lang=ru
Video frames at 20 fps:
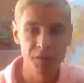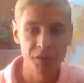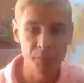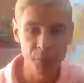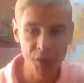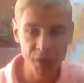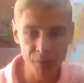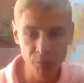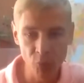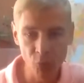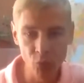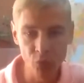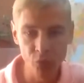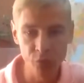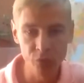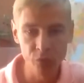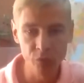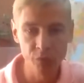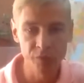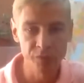
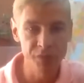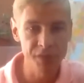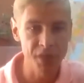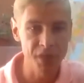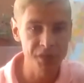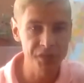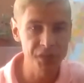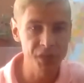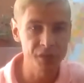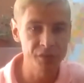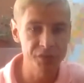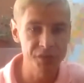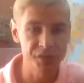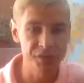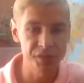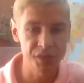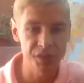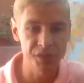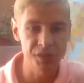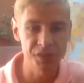Напрямую возвращаются
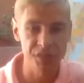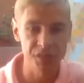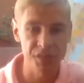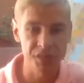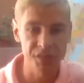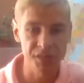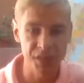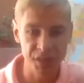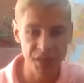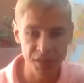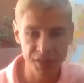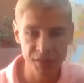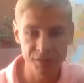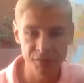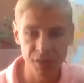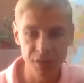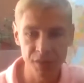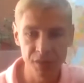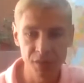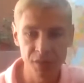денежные
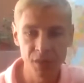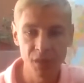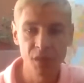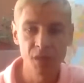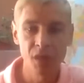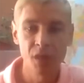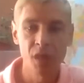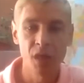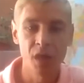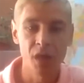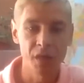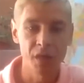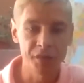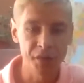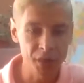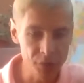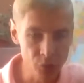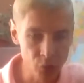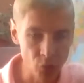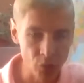средства а,
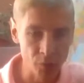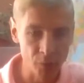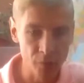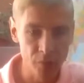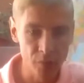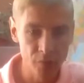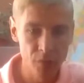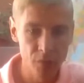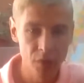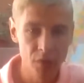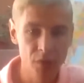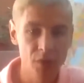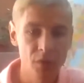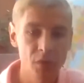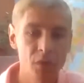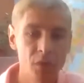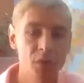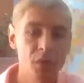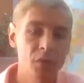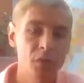на дом.
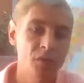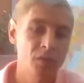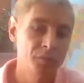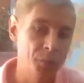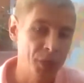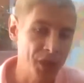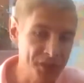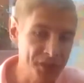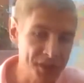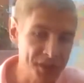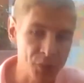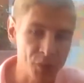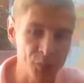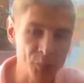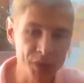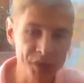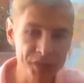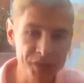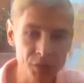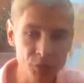В принципе,
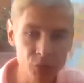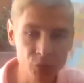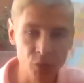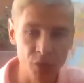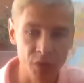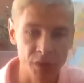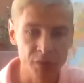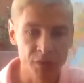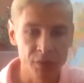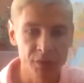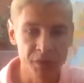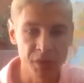процедура